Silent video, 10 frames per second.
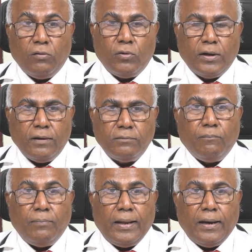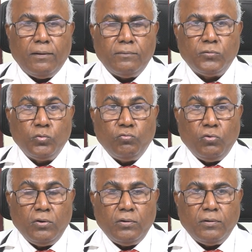ఉండలు బెల్లం
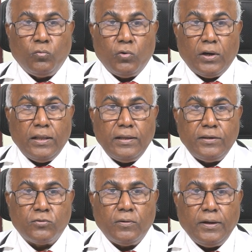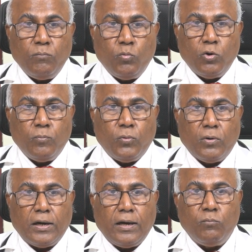నువ్వులు ఉండలు చేసుకుని మూడు
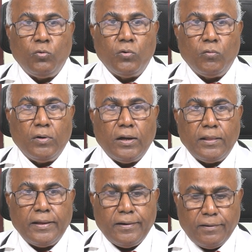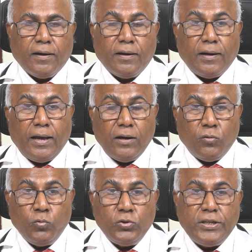పూట్ల మూడు ఉండలు తింటాం కానీ
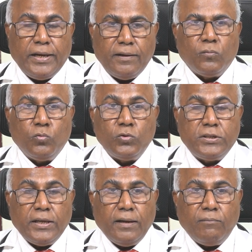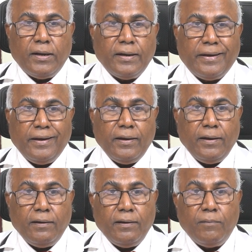నాలుగు ఉసిరి ఉసిరి మనకి
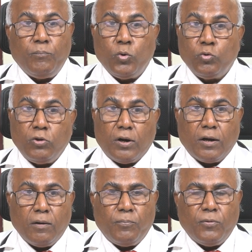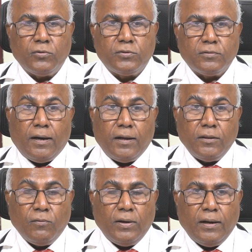ఎప్పుడు దొరకకపోవచ్చు
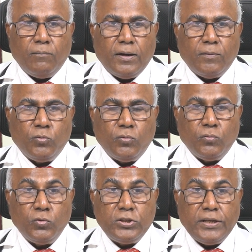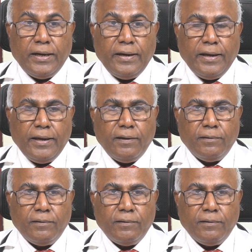అందువల్ల మనము ఉసిరిని